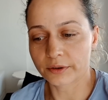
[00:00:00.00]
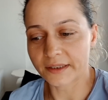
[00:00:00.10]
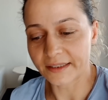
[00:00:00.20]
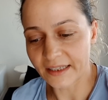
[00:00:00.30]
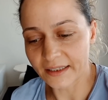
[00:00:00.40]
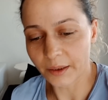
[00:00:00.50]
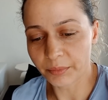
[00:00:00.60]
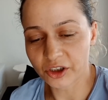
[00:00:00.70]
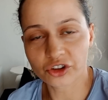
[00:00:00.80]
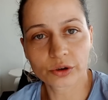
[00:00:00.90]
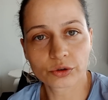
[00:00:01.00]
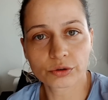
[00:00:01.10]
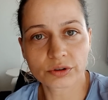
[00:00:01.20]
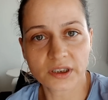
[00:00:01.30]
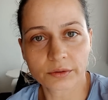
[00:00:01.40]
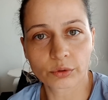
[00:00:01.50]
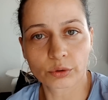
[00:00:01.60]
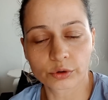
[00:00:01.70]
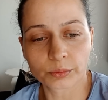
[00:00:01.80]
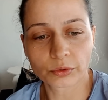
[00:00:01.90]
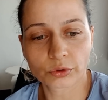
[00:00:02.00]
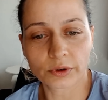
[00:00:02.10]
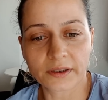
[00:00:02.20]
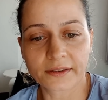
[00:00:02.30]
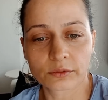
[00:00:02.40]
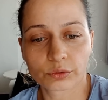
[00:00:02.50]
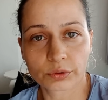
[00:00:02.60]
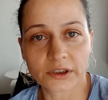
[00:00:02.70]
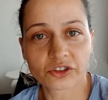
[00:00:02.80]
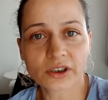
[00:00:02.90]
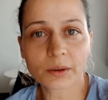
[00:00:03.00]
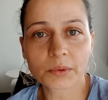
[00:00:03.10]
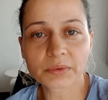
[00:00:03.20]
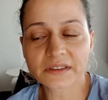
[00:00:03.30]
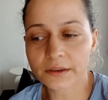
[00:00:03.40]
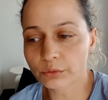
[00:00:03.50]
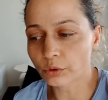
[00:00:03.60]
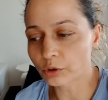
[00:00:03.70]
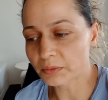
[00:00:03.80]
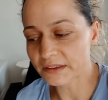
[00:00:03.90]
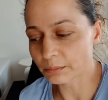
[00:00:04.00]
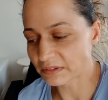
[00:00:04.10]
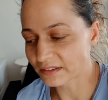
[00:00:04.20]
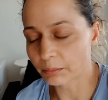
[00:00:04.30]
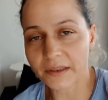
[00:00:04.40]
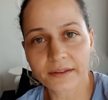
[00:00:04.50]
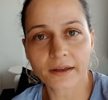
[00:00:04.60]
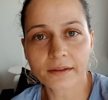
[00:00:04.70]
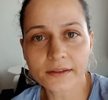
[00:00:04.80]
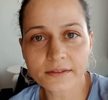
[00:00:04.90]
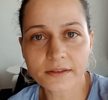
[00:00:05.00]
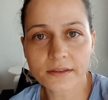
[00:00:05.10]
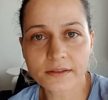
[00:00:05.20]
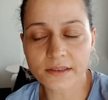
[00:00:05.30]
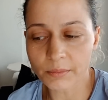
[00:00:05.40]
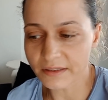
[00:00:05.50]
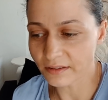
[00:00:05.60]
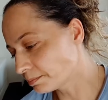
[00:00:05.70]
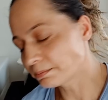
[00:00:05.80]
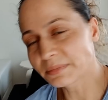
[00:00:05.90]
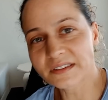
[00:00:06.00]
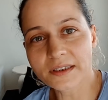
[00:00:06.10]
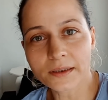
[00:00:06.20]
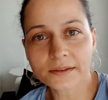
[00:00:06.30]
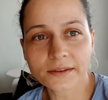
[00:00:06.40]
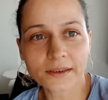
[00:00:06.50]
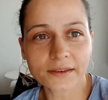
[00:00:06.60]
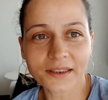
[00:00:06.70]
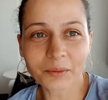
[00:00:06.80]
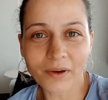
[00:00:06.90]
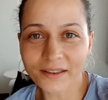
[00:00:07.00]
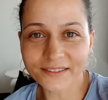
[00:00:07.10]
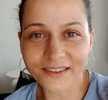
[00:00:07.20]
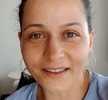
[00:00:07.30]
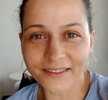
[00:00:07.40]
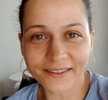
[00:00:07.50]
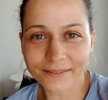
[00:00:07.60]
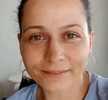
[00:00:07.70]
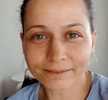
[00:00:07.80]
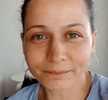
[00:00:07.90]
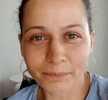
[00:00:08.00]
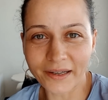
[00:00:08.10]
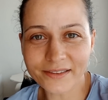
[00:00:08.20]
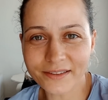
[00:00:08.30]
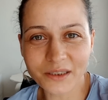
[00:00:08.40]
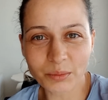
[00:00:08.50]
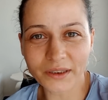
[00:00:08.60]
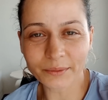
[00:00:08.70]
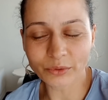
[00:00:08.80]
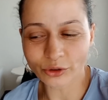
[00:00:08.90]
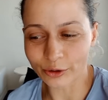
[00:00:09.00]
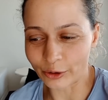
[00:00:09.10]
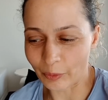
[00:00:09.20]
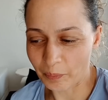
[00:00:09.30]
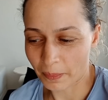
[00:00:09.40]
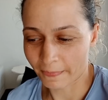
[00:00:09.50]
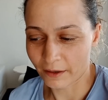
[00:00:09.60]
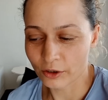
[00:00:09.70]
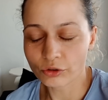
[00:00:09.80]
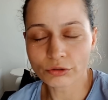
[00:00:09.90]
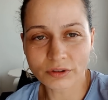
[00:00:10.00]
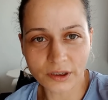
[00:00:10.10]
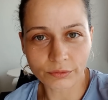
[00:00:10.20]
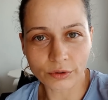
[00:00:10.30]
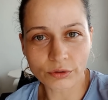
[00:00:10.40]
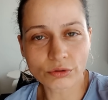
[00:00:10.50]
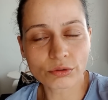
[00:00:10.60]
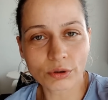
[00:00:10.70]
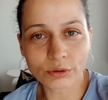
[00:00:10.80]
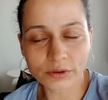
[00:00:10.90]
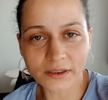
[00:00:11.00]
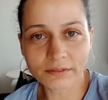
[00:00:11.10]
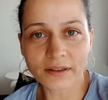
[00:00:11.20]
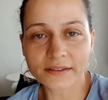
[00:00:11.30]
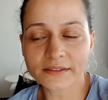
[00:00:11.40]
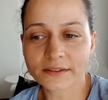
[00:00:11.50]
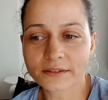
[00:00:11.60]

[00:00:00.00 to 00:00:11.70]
Engellemeye çalışıyoruz evde olduğumuz süre, sürece ama biz evde olmadığımız zamanlarda ister istemez biz gelesiye kadar bazı yerleri Mars tırmalamış oluyor. Çok seviyoruz. Zorlukları var.